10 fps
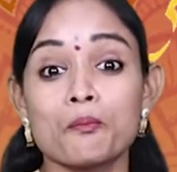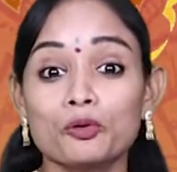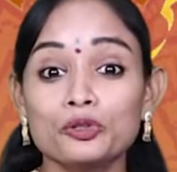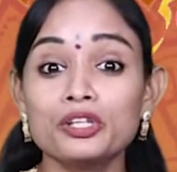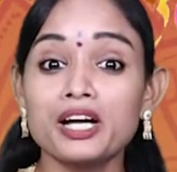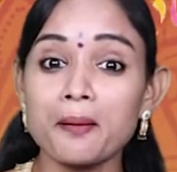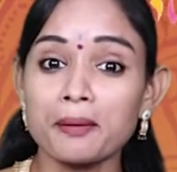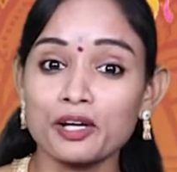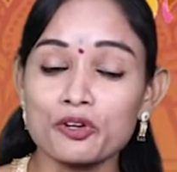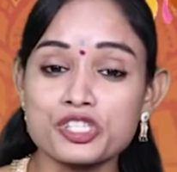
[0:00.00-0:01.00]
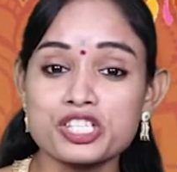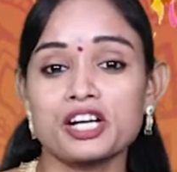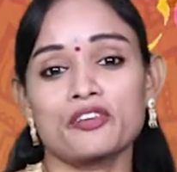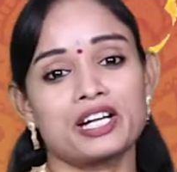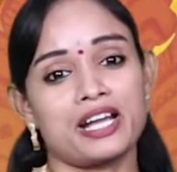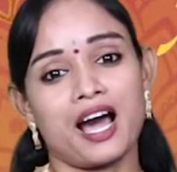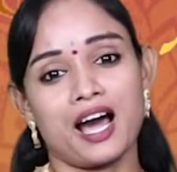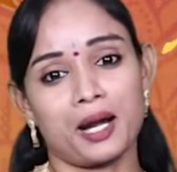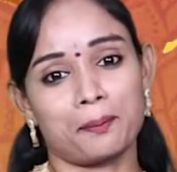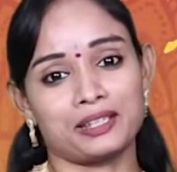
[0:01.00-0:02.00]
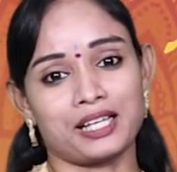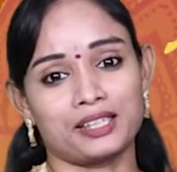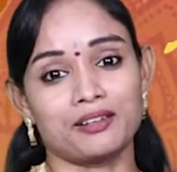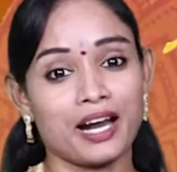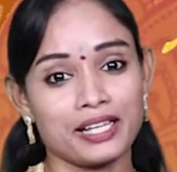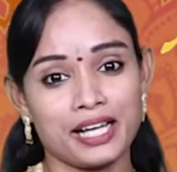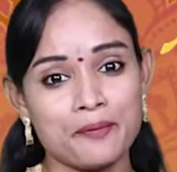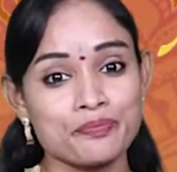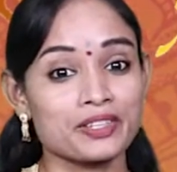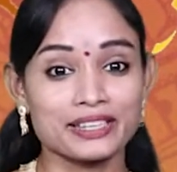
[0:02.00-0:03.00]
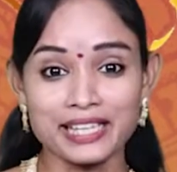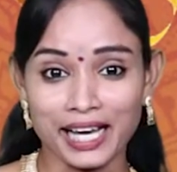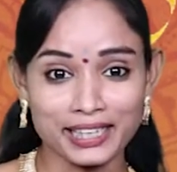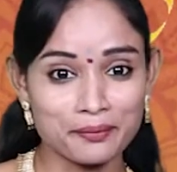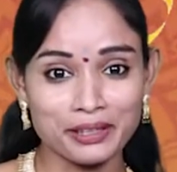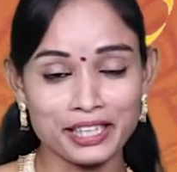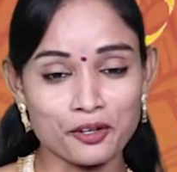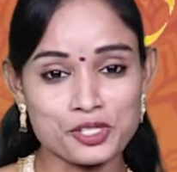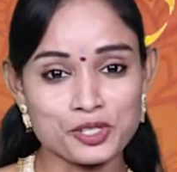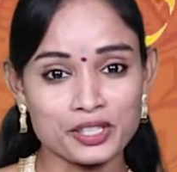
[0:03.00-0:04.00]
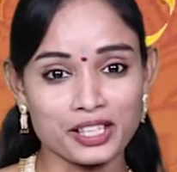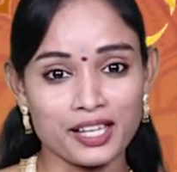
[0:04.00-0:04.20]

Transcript: ముందుగా మనకు వచ్చినటువంటి ఆహార పదార్థం అంటే ధాన్యం ఇంటికి వస్తుంది